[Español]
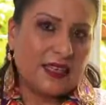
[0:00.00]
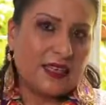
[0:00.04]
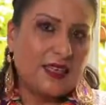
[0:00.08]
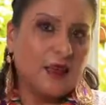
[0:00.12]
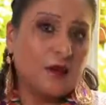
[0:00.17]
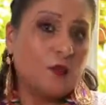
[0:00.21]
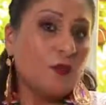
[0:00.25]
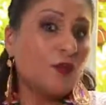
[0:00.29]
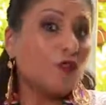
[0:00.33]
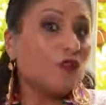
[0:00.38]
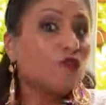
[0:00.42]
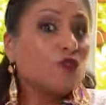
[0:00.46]

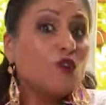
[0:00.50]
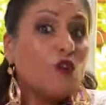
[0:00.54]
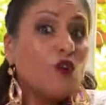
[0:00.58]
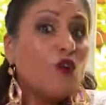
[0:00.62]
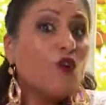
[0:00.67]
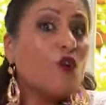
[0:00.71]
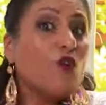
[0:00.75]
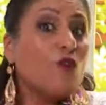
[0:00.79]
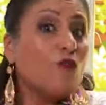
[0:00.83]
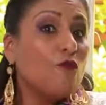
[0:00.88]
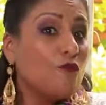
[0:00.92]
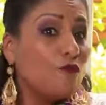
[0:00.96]
pero
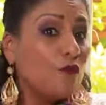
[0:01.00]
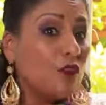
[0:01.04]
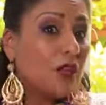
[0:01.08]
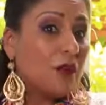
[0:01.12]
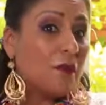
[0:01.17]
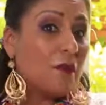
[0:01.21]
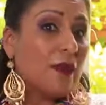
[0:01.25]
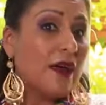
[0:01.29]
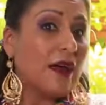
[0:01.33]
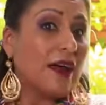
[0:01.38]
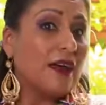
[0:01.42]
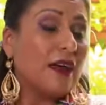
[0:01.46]
solo
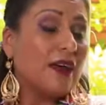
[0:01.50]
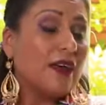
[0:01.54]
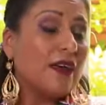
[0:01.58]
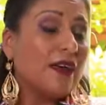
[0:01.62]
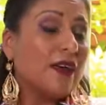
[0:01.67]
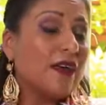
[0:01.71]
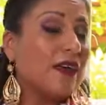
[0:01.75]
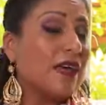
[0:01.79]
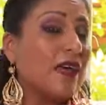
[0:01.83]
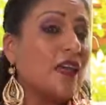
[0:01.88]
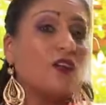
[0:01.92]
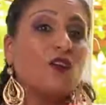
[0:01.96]
confirma
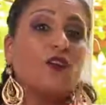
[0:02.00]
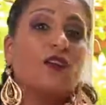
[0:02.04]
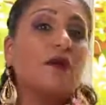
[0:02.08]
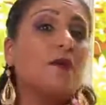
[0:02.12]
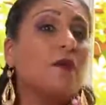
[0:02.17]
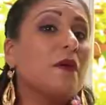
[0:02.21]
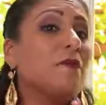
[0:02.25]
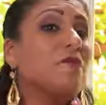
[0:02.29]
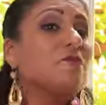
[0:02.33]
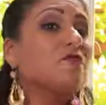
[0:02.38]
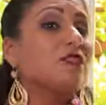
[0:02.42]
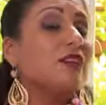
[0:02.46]
que no
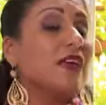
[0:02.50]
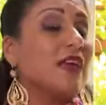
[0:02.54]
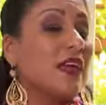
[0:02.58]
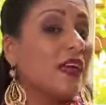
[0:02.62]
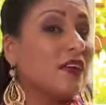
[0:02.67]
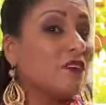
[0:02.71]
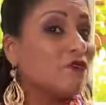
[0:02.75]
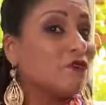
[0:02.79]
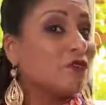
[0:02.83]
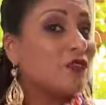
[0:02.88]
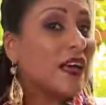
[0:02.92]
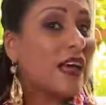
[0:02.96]
debemos
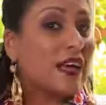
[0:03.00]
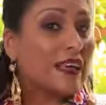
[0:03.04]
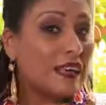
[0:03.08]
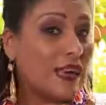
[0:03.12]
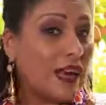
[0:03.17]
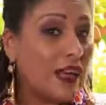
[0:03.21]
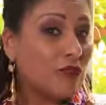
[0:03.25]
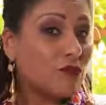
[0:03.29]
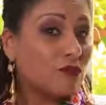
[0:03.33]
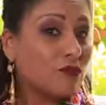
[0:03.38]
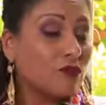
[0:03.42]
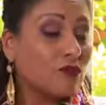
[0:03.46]
quedarnos
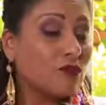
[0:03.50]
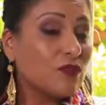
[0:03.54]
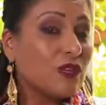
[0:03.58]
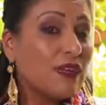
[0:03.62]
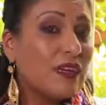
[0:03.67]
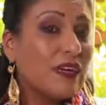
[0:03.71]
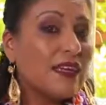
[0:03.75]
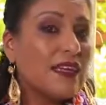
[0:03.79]
callados.